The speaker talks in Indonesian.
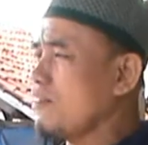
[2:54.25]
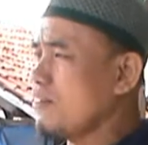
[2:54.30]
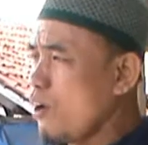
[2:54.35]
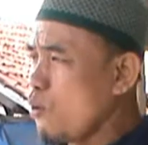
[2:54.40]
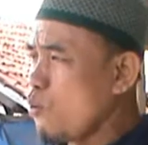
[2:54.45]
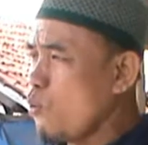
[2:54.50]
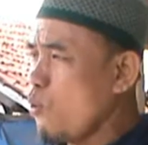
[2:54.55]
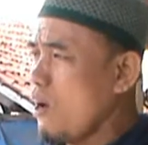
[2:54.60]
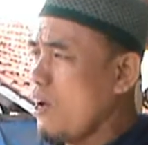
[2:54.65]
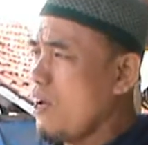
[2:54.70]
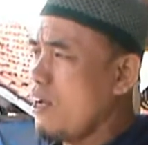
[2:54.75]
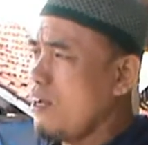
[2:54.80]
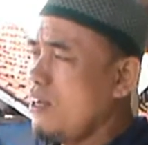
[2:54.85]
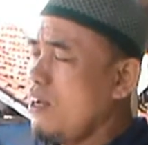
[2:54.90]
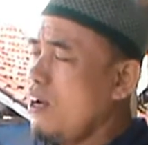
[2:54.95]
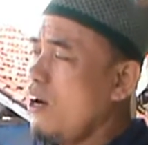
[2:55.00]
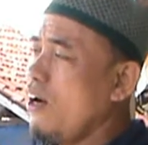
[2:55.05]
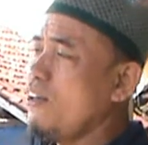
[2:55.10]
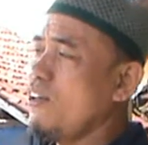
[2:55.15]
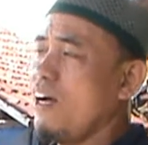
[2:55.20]
takwa,
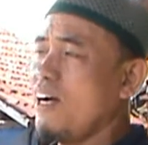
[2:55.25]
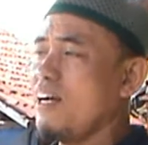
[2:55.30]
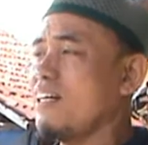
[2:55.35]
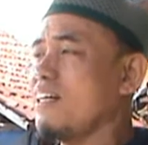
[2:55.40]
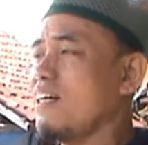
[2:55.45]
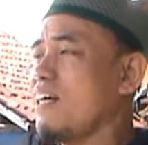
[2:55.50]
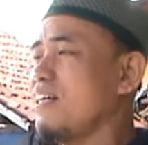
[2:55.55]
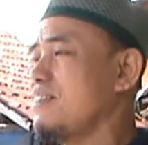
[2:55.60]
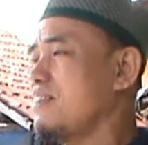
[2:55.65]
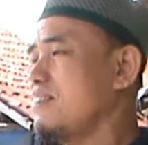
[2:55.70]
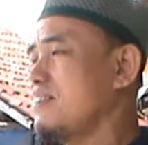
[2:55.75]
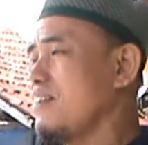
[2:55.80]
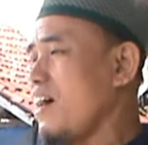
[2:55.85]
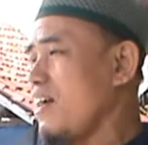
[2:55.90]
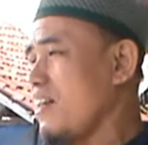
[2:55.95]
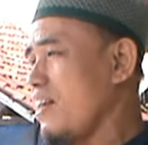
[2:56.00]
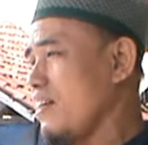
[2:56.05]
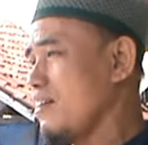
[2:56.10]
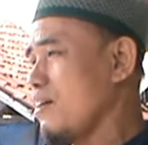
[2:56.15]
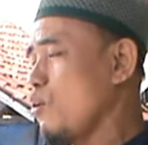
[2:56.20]
Allah akan kasih jalan